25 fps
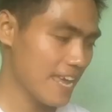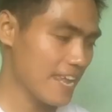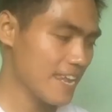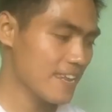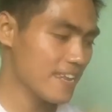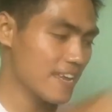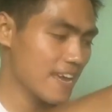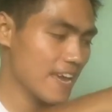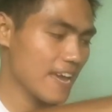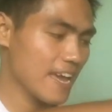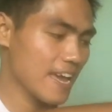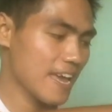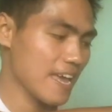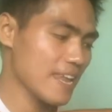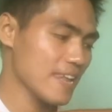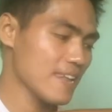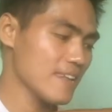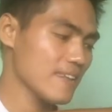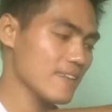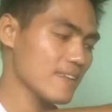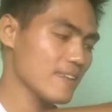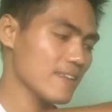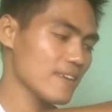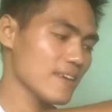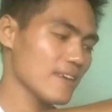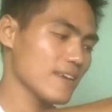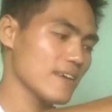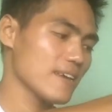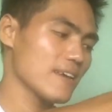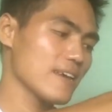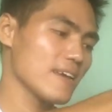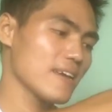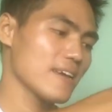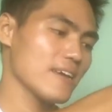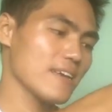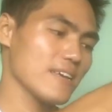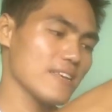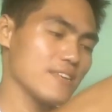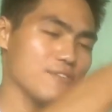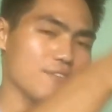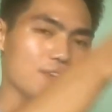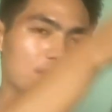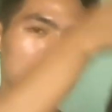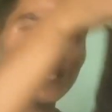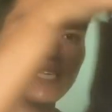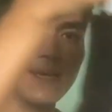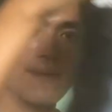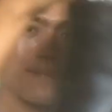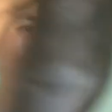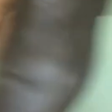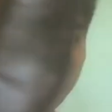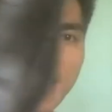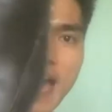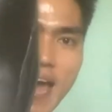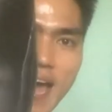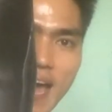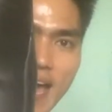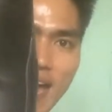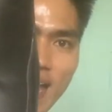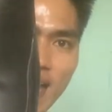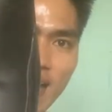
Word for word: And then, yung isa pa.